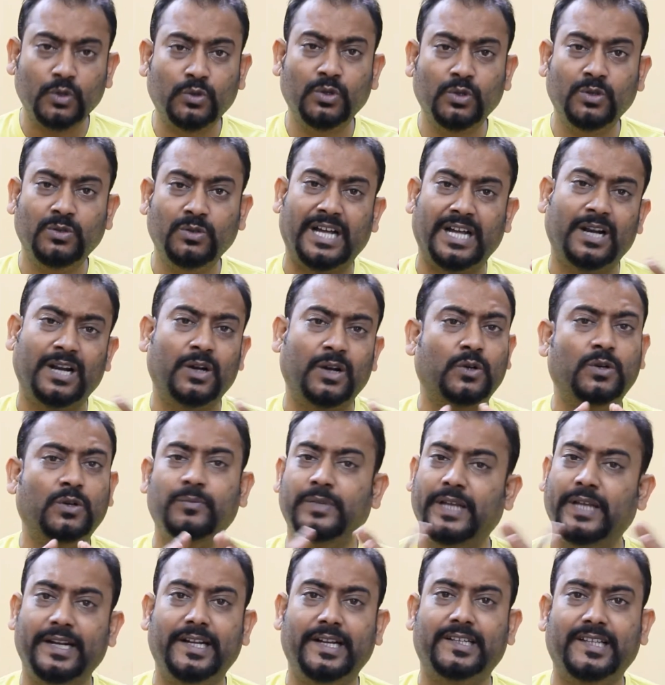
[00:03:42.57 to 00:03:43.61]
তো নানা রকম
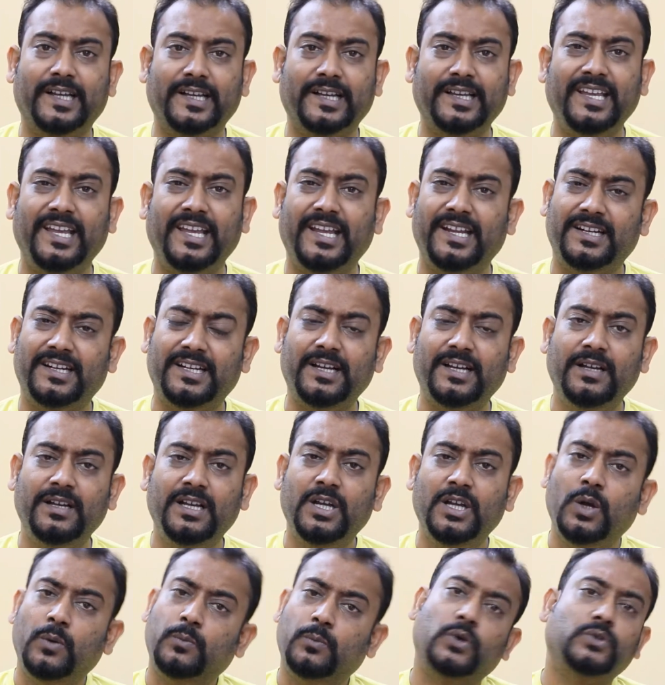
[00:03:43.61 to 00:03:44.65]
হেডেক থাকে এটা
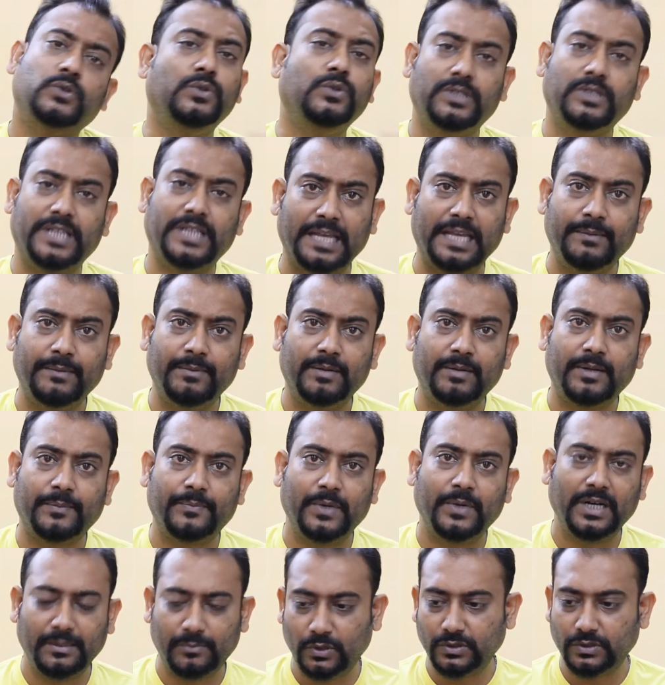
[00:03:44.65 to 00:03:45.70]
প্রচুর টাইমের
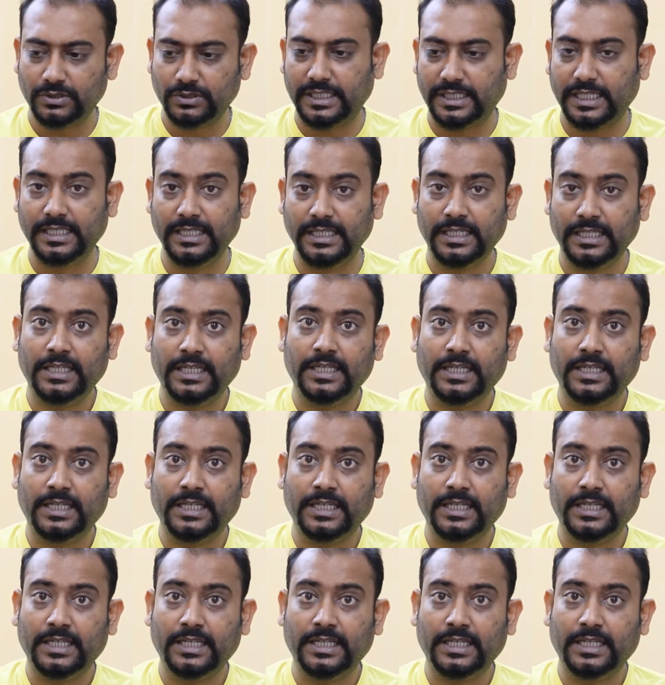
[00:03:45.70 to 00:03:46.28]
ব্যাপার এবং সেই